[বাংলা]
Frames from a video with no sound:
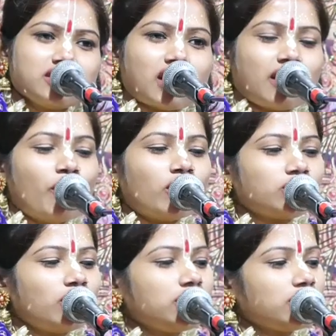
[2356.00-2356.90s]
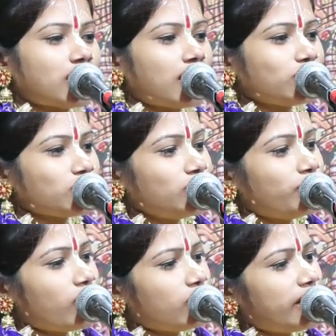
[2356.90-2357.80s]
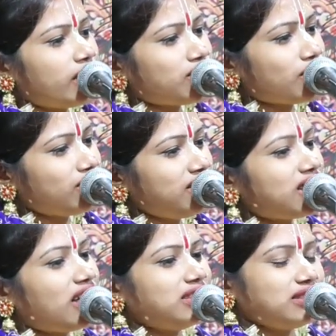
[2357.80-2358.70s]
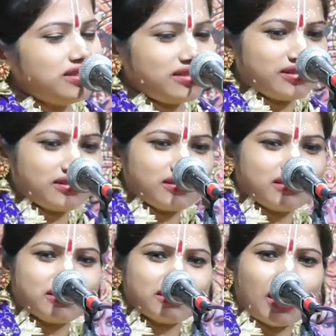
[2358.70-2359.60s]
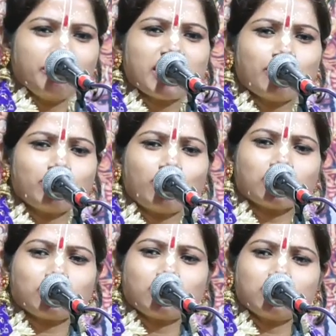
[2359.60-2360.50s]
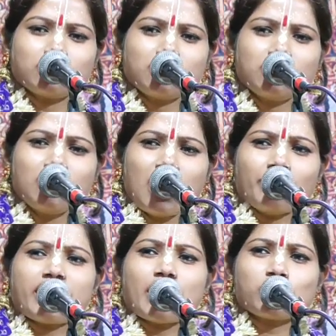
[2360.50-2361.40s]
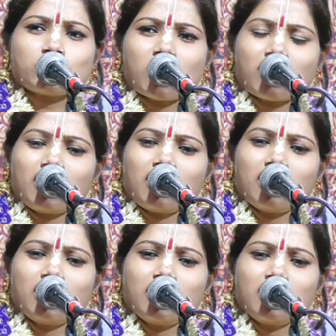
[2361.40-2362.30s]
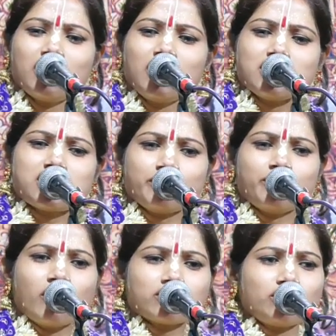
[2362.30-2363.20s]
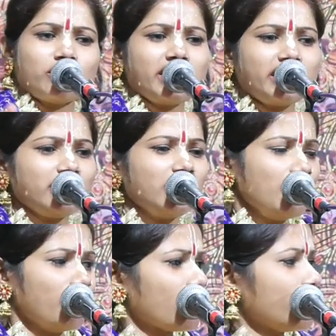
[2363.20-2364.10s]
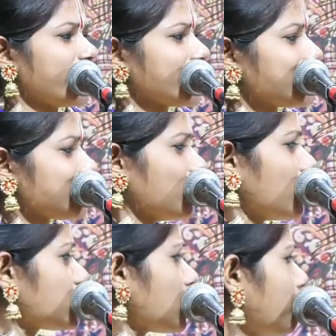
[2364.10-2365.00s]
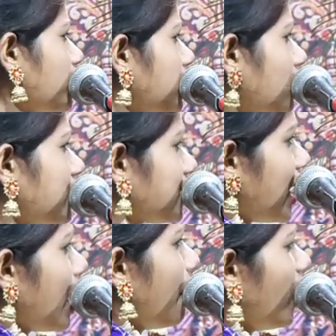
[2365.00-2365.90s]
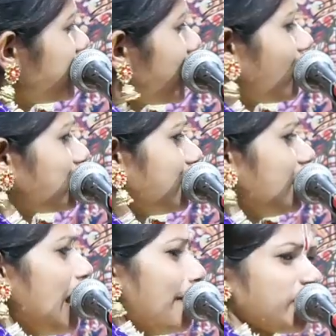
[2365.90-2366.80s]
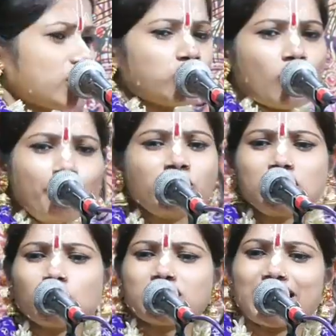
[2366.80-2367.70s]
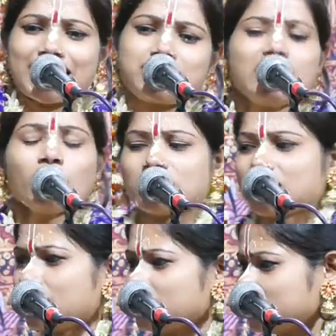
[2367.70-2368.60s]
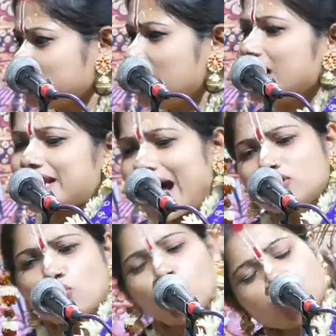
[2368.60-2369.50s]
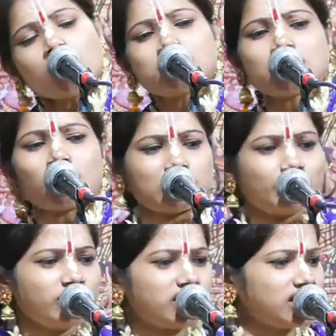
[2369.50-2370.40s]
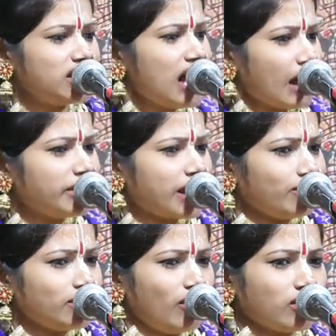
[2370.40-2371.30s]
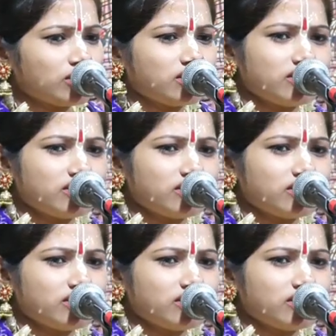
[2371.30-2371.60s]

যারা ভক্ত হয়তো তারা তো শুধু ভগবানের চরণ চায় আমি কেমন ভক্ত আমি কেমন সখা যে আমি ভক্ত হয়ে ভগবানের কাছে ধন সম্পত্তির কথা টাকা পয়সার কথা বিষয় সম্পত্তির কথা রাজ্যের কথা রাজ ঐশ্বর্যের কথা বলছি আমি কেমন ভক্ত